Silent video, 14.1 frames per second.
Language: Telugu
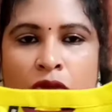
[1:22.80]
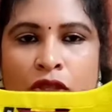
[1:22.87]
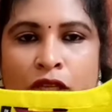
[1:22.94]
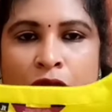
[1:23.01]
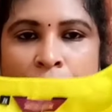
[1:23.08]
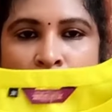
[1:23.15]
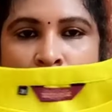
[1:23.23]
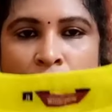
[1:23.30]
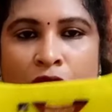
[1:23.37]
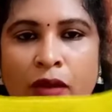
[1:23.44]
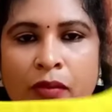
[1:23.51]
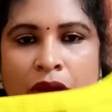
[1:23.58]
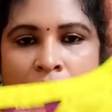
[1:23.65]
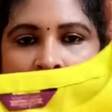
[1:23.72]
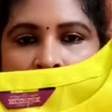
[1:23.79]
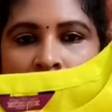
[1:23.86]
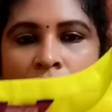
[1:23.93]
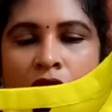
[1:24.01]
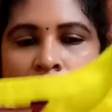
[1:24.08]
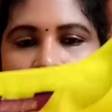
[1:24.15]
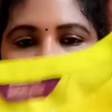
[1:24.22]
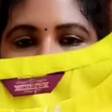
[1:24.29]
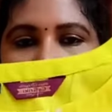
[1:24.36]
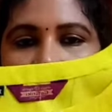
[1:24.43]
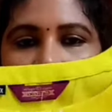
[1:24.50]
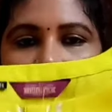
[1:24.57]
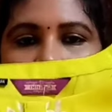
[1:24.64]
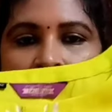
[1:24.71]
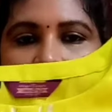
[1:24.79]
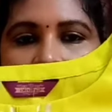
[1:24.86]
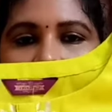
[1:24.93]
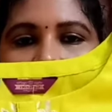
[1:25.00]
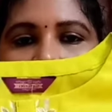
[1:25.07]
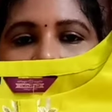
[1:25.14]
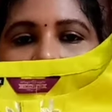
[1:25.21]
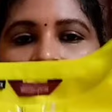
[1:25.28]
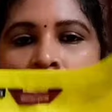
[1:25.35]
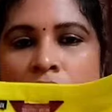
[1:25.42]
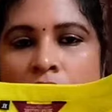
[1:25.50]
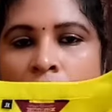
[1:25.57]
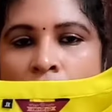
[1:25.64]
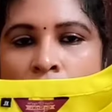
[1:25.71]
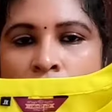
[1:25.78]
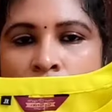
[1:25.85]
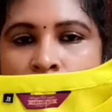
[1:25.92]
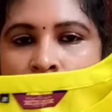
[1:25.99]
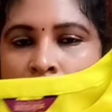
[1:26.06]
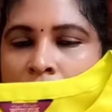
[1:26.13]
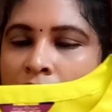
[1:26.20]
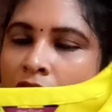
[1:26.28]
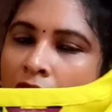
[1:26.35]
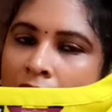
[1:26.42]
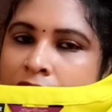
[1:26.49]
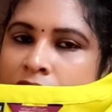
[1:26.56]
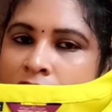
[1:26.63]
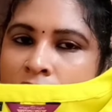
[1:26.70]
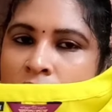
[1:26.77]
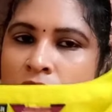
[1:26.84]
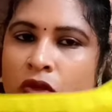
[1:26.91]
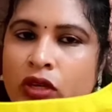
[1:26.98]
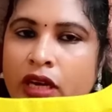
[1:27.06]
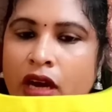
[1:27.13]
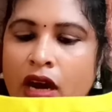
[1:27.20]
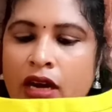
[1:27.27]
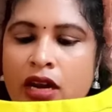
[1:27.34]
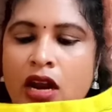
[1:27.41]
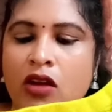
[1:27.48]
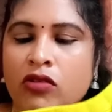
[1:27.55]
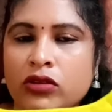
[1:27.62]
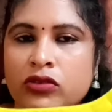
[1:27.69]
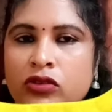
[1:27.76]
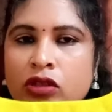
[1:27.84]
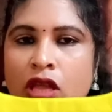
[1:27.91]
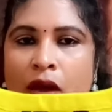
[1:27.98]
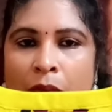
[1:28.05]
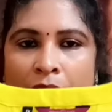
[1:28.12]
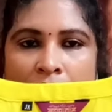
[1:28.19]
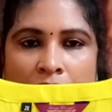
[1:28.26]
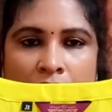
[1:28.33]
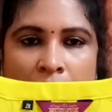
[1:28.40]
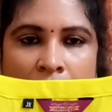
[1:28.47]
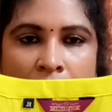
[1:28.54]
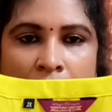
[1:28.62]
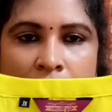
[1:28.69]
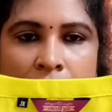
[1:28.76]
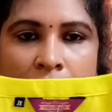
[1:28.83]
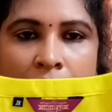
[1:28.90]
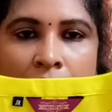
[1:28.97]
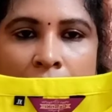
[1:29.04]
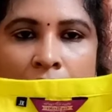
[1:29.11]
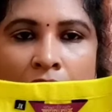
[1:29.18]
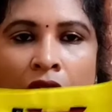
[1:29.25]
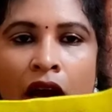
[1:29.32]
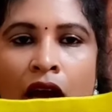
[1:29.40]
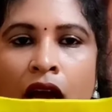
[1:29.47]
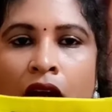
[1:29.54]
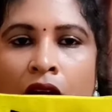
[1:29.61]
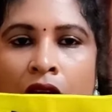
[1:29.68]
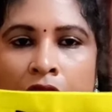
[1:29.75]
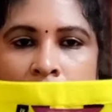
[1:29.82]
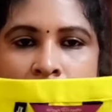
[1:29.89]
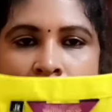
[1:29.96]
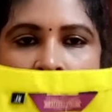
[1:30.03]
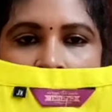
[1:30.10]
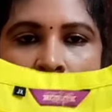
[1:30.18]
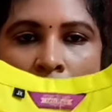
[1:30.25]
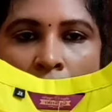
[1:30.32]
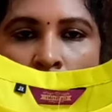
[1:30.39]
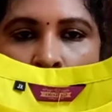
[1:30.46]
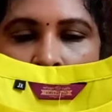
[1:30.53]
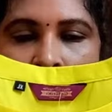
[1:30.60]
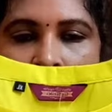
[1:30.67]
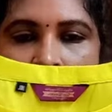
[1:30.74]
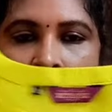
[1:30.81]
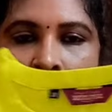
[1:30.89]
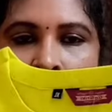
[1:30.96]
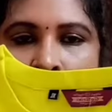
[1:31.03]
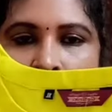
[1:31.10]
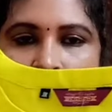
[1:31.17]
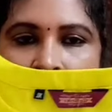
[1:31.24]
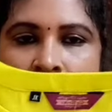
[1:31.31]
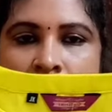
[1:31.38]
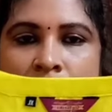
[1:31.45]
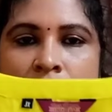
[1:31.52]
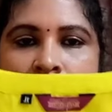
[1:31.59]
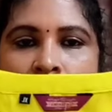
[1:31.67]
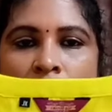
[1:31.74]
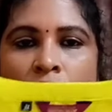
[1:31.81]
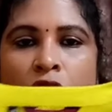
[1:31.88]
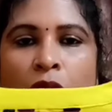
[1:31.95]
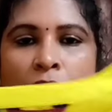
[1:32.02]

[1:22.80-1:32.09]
కుర్తీ ఉంటుంది మనకి ఇది వచ్చేసి మనకి కాటన్లో వస్తుందండి క్లాత్ వైజ్ చూసుకుంటే కాటన్లో వస్తుంది మనకి నెక్ అయితే కనుక ఈ విధంగా రౌండ్ నెక్ అయితే ప్రొవైడ్ చేశారు